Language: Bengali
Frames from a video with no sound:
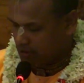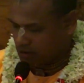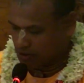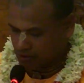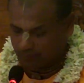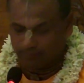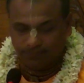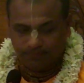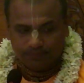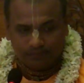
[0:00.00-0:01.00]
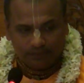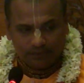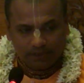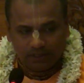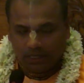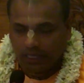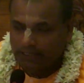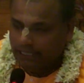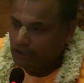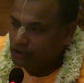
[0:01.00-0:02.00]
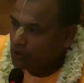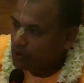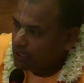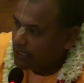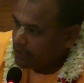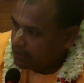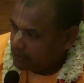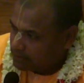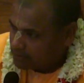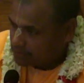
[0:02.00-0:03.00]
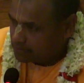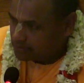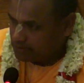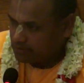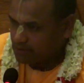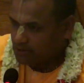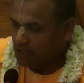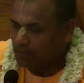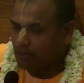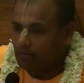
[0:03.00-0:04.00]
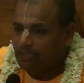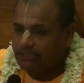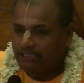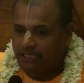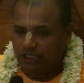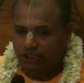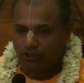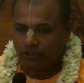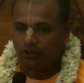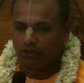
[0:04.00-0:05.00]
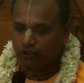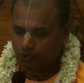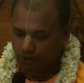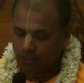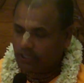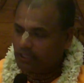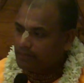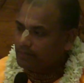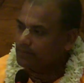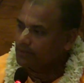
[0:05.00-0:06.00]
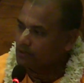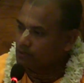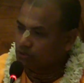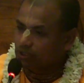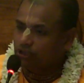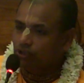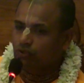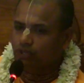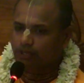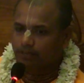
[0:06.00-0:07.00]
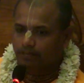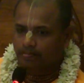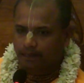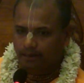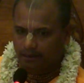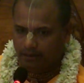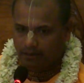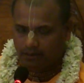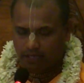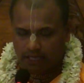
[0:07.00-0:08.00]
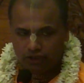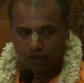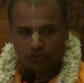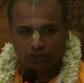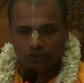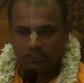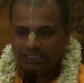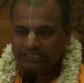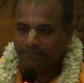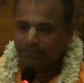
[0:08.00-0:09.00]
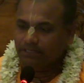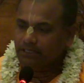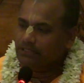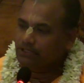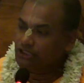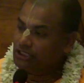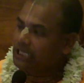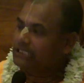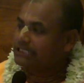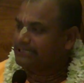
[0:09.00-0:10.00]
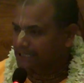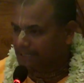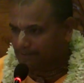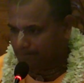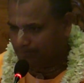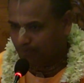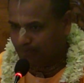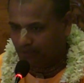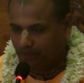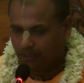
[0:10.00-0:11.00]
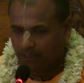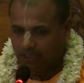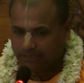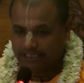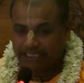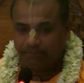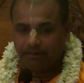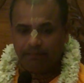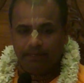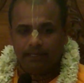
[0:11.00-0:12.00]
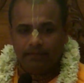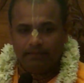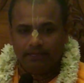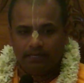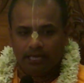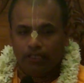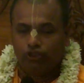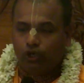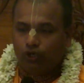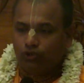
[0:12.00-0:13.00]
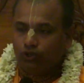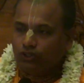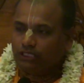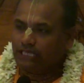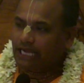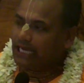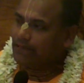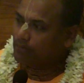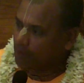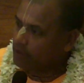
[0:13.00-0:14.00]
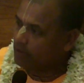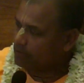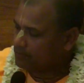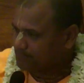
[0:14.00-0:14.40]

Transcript: কৃষ্ণ তো এই শ্লোকে স্বয়ং ভগবান শ্রীকৃষ্ণ অর্জুনকে উদ্দেশ্য করে এই জলজগতে জীবকে শিক্ষা দিয়েছেন যে কিভাবে এই জলজগতে থাকার পরেও